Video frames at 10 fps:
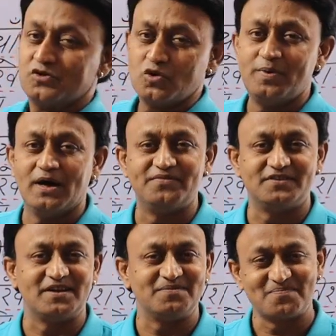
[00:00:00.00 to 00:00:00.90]
शुभ
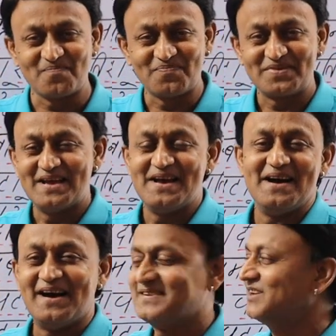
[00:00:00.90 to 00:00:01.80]
अवसर
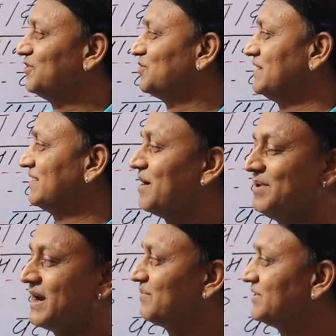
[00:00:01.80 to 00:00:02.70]
अच्छा दोस्तों जैसा
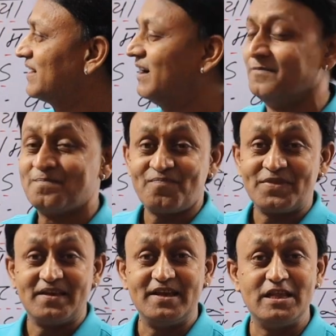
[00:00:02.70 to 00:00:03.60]
मैंने आपसे कहा
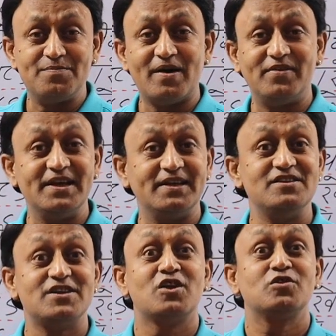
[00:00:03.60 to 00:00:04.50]
कि दीपावली के
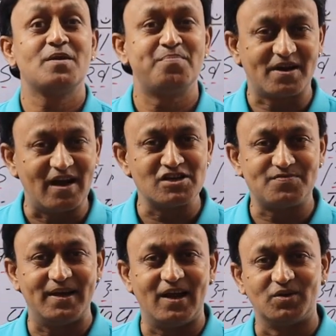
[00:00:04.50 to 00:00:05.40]
दिन चारों तरफ प्रकाश
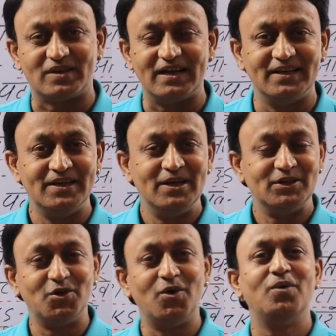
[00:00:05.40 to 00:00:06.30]
फैला होता है
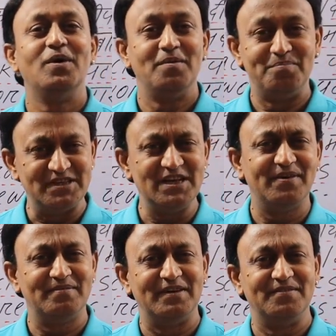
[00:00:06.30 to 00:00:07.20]
तो बिजली
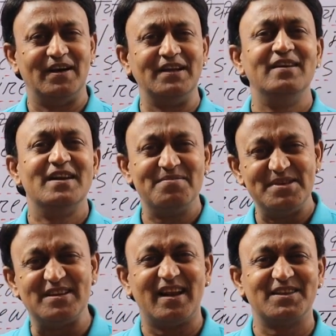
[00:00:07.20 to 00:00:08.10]
वाली लड़ी
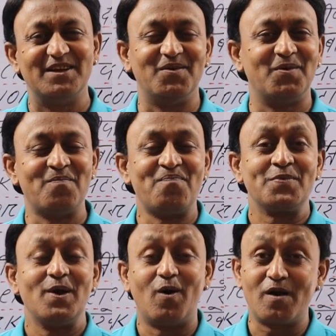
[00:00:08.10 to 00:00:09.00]
भी जलाते हैं
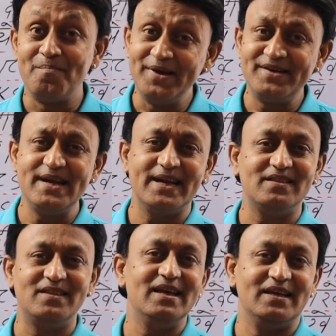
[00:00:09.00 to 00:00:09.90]
लोग और मिट्टी के
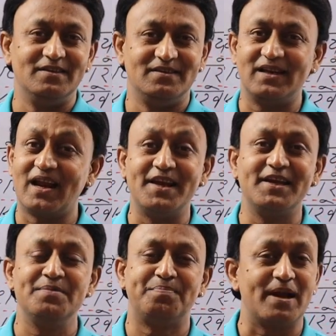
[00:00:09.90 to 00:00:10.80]
दिए
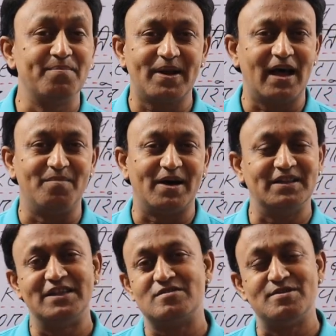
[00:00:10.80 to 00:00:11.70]
जलाने की परंपरा
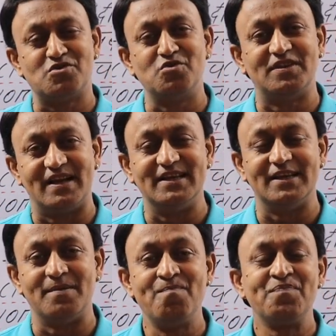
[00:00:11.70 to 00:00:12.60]
हमारे देश में शुरू से रही
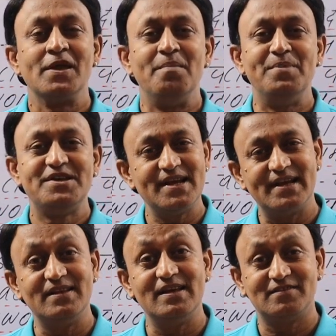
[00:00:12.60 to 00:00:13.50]
है मिट्टी
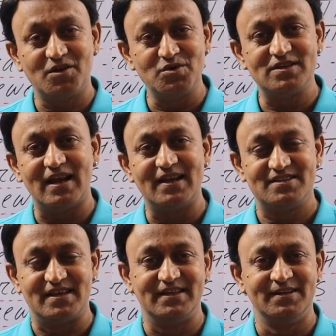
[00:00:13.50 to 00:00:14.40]
के दिए ज़रूर
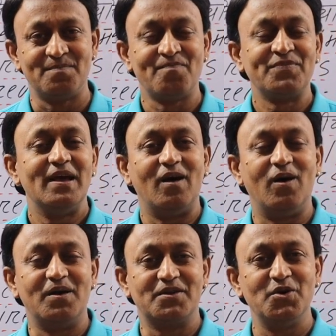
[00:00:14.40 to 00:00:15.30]
जलाने चाहिए
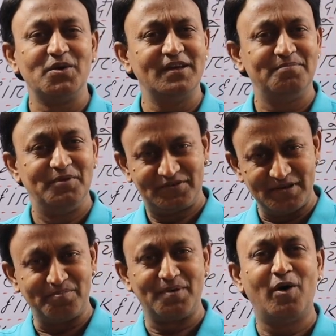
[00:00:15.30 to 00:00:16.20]
और क्योंकि
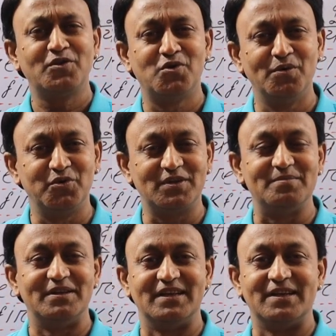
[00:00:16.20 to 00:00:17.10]
इससे बहुत
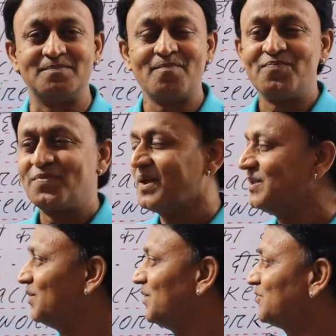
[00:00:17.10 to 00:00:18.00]
खूबसूरती बनती है
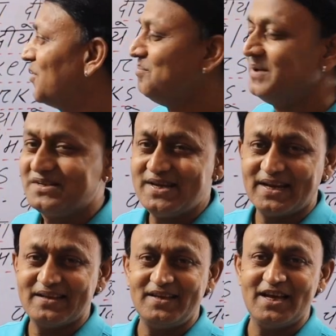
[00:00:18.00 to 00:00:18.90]
तो दोस्तों मिट्टी
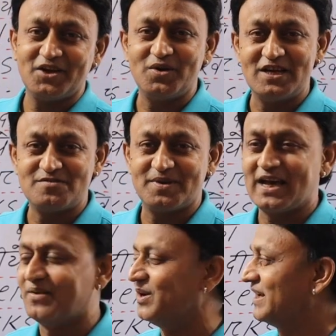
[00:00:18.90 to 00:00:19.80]
के दिए को इंग्लिश में
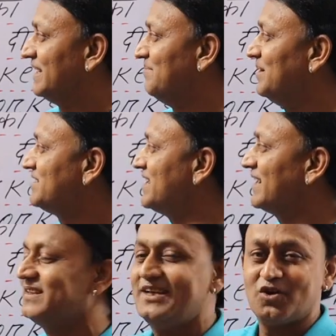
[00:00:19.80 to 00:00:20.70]
क्या बोलेंगे मिट्टी
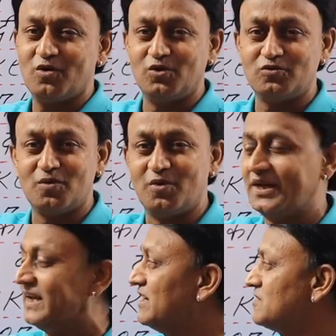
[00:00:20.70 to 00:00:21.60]
के दिए को दोस्तों
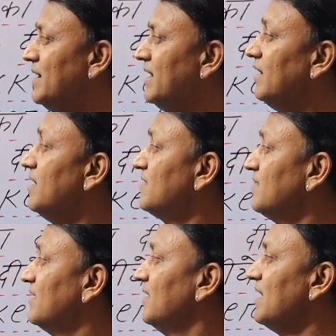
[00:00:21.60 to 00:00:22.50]
बोलेंगे इंग्लिश में
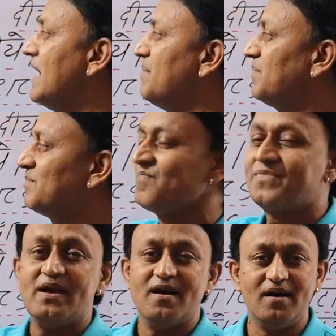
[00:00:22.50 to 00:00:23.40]
अर्थन
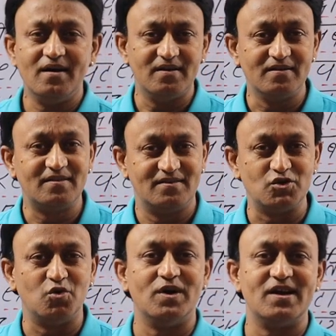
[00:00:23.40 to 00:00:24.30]
लैम्प अर्थ
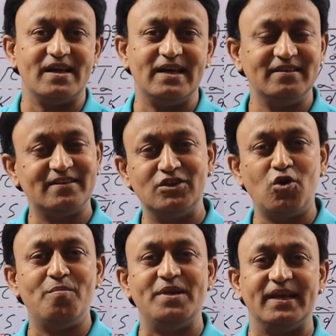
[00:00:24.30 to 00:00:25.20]
जो वर्ड है इसकी
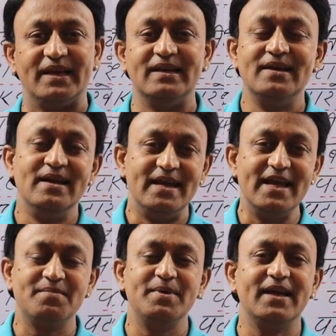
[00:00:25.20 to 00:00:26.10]
दो मीनिंग है
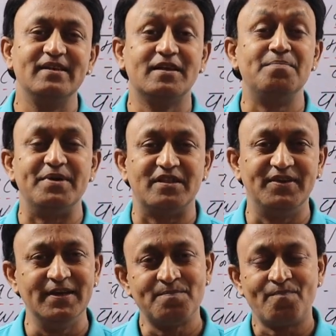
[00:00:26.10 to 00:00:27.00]
एक मीनिंग है इसकी
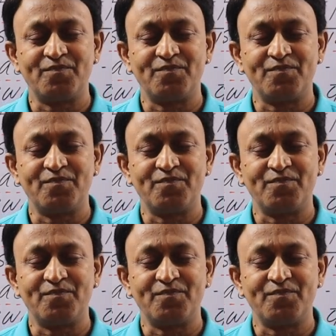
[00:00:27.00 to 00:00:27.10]
पृथ्वी